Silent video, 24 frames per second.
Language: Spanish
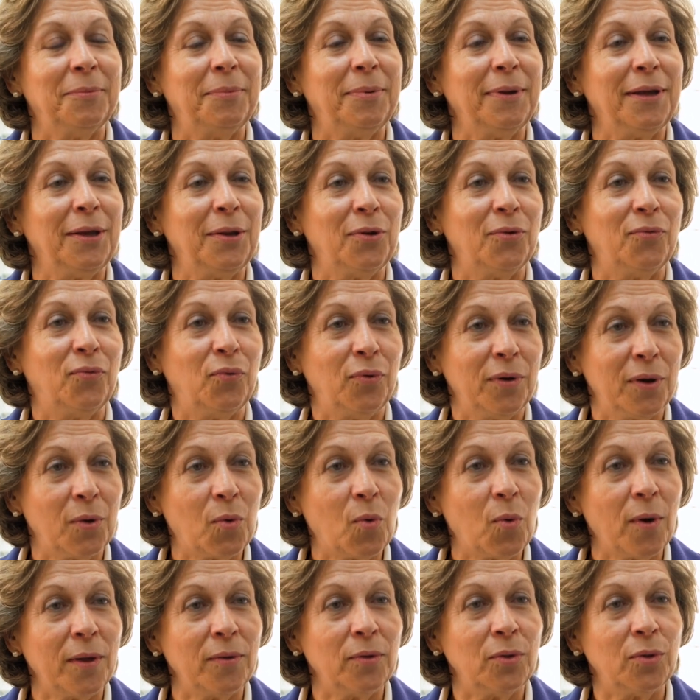Pero fue
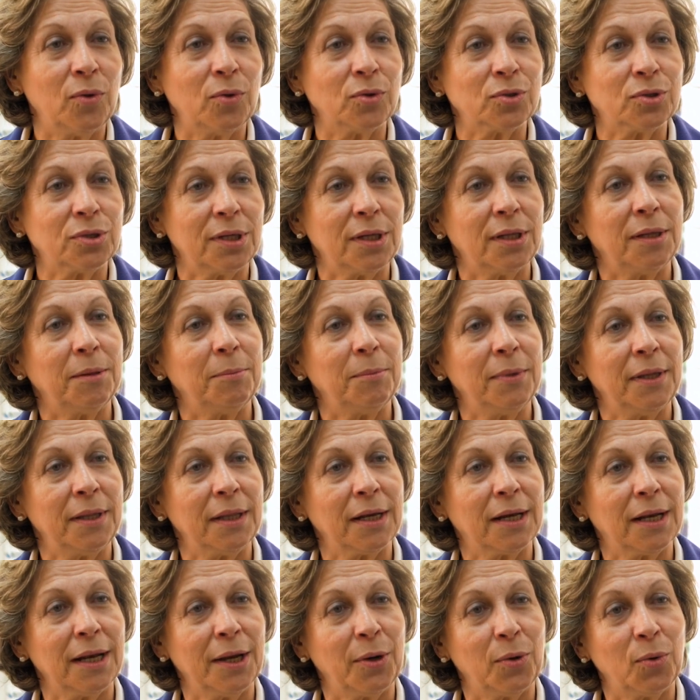cuando se me
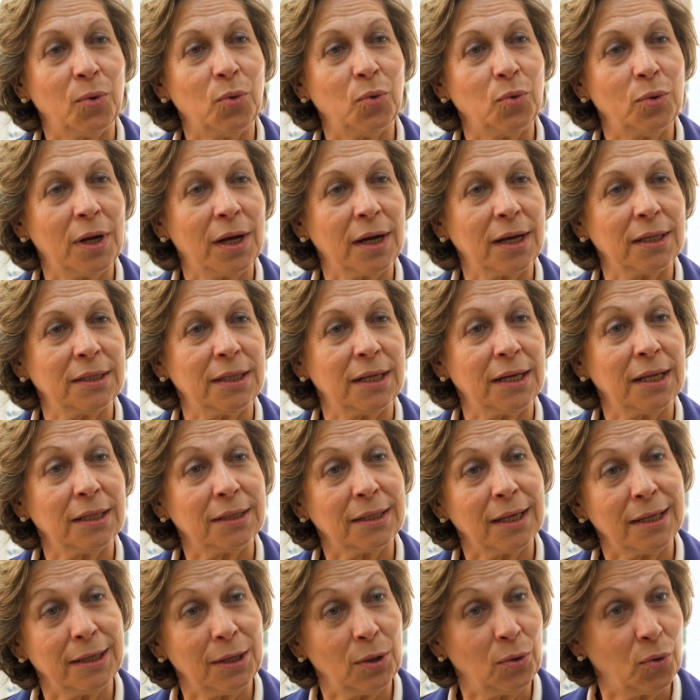declaró una
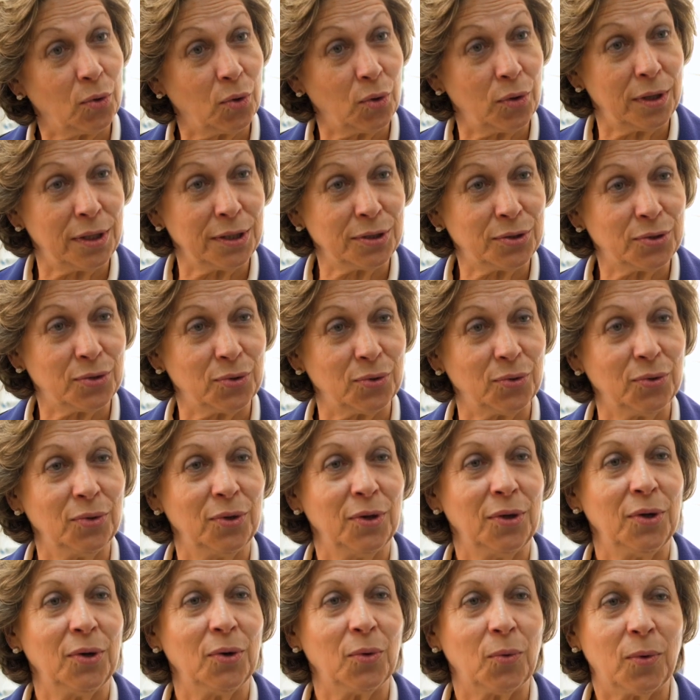catarata en el ojo derecho,
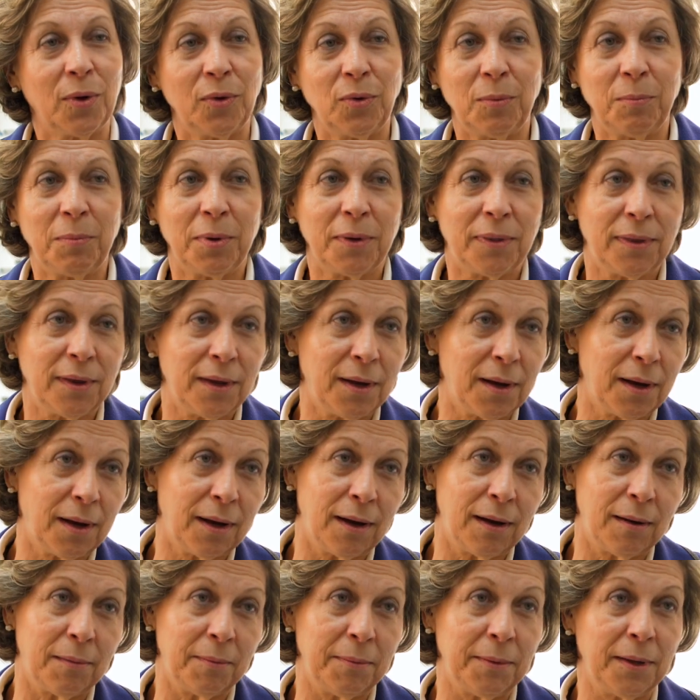cuando empecé
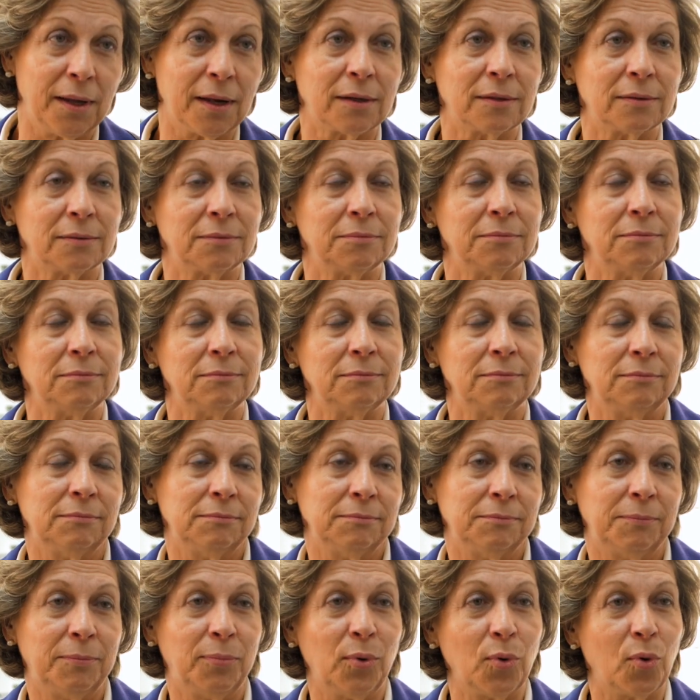a ver
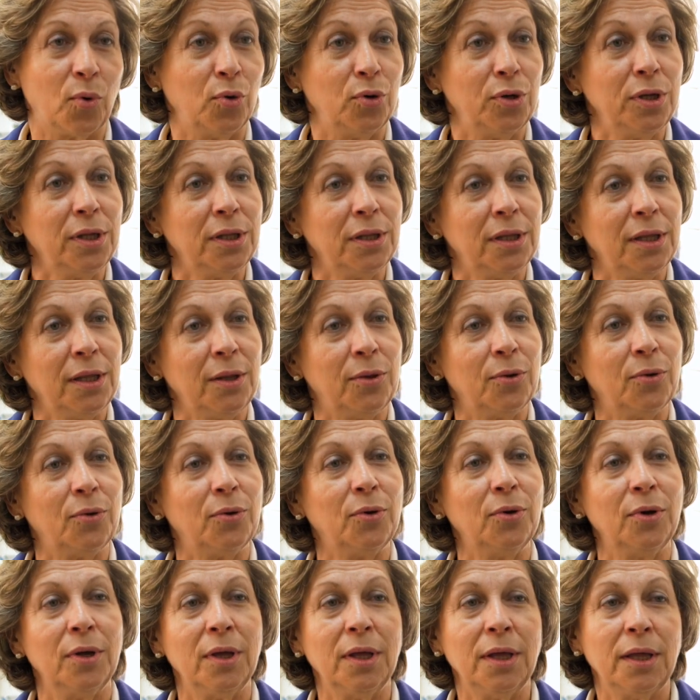mm, poco
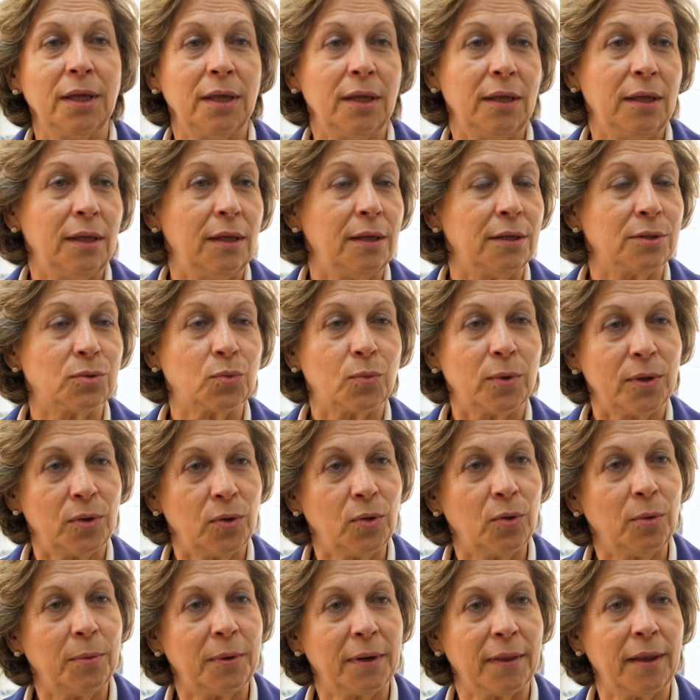nítido y es
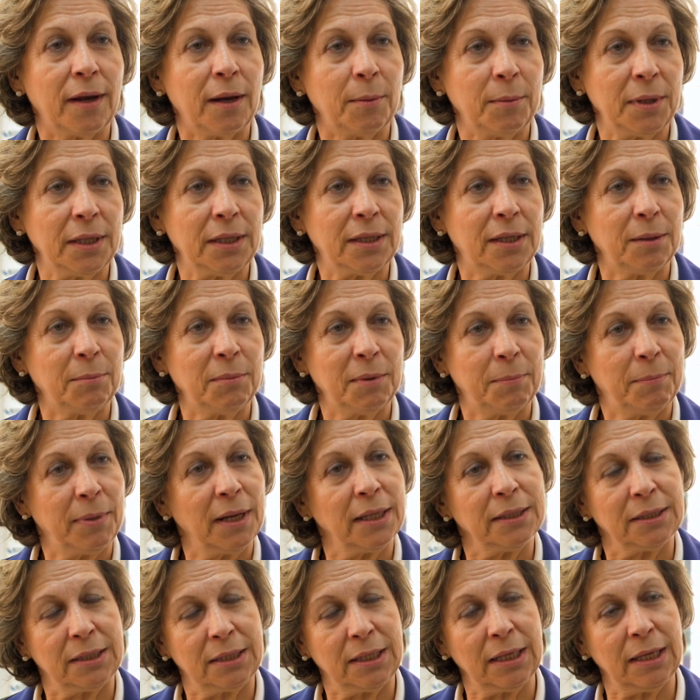cuando verdaderamente me
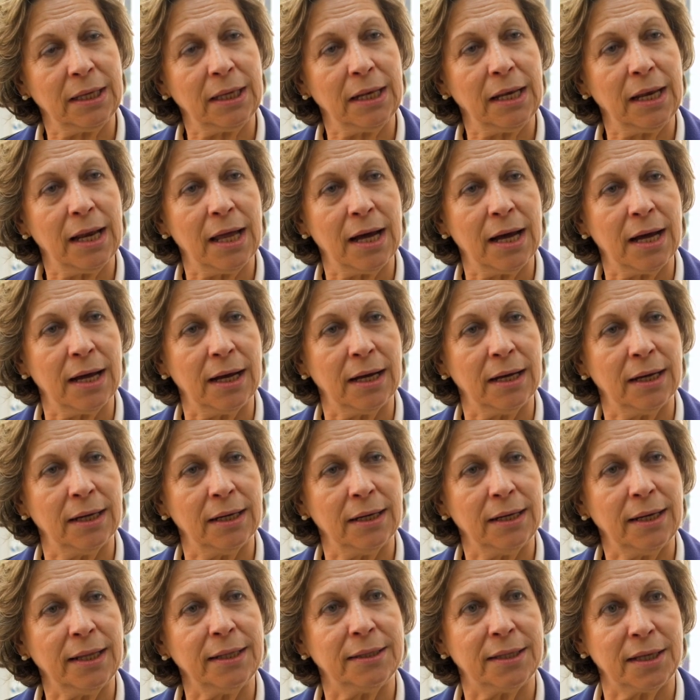planteé la,
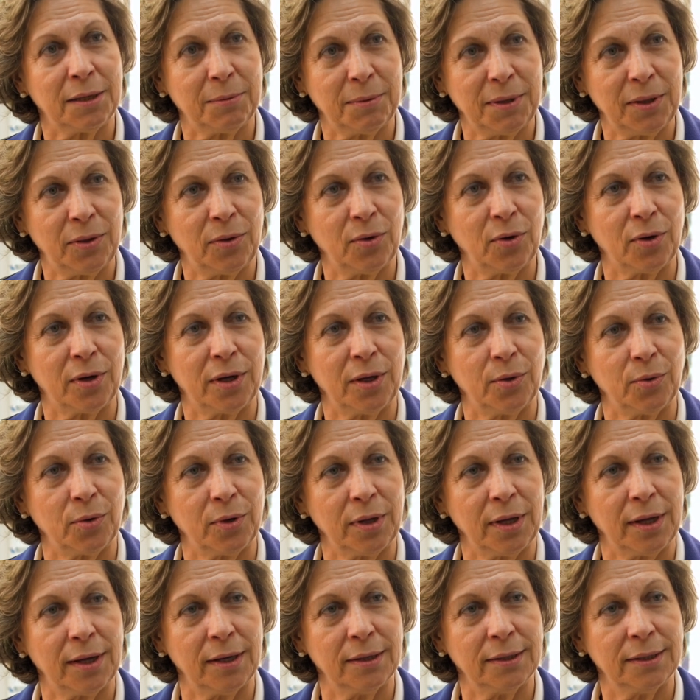intervención
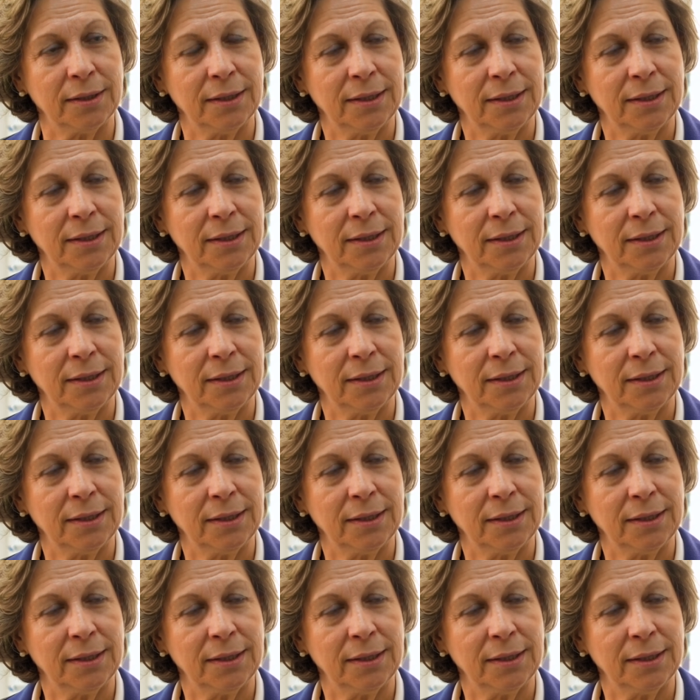quirúrgica.